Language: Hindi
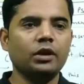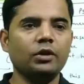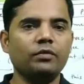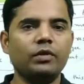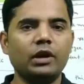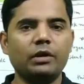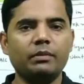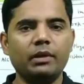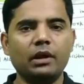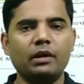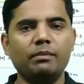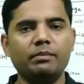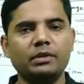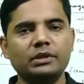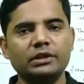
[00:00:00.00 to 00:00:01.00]
कि वर्कमैन
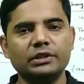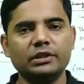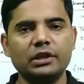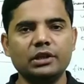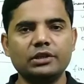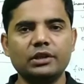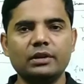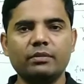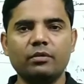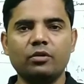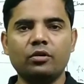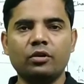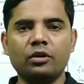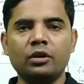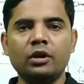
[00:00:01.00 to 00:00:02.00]
कंपनसेशन रिजर्व
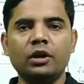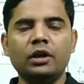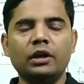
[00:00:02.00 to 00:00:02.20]
और